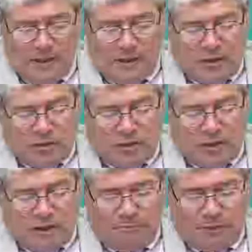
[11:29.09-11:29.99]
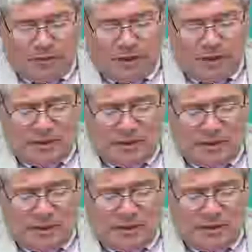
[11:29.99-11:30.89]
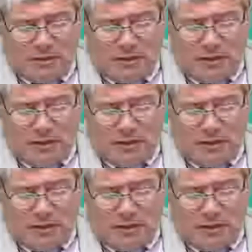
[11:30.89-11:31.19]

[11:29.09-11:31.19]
Entonces, qué importante es